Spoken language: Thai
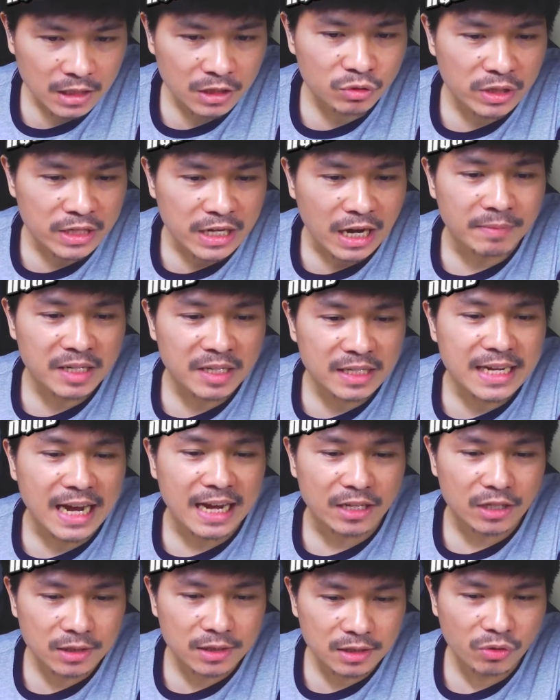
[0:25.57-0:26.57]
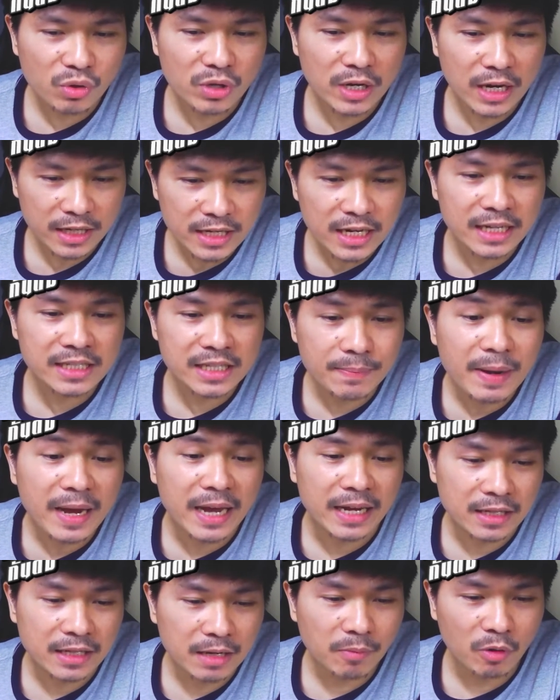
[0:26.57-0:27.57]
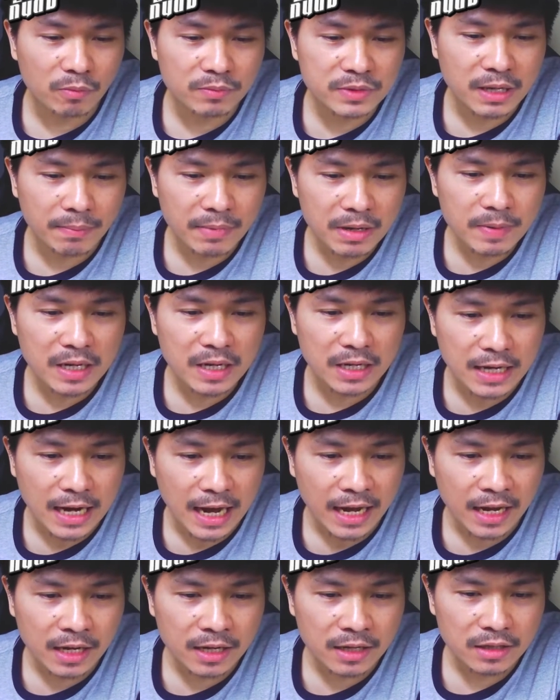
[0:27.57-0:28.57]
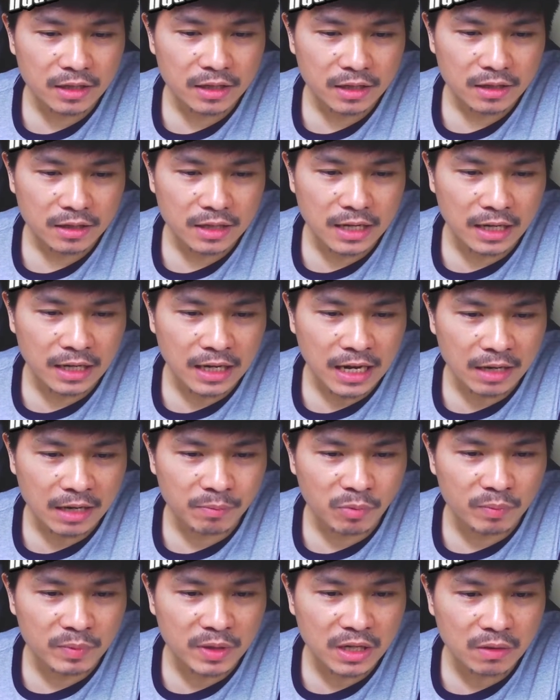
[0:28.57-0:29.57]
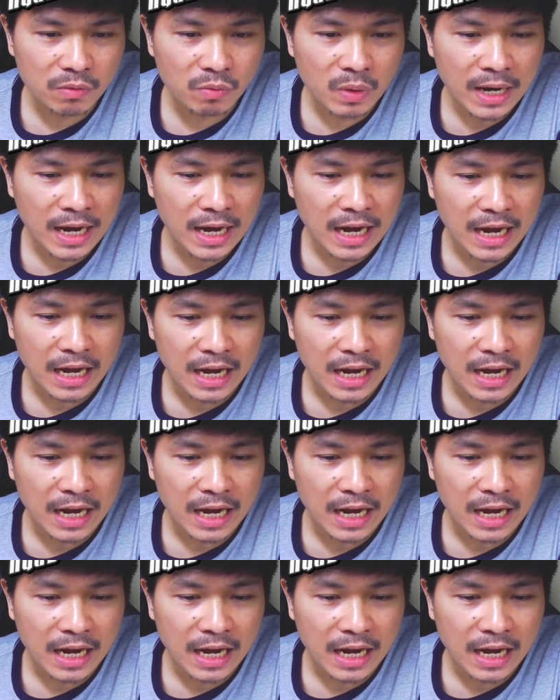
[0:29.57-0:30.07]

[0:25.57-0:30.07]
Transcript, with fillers: ส่วนใหญ่มันจะจัดเดือน11ถ้าผมจำไม่ผิดนะดังนั้นผมคิดว่า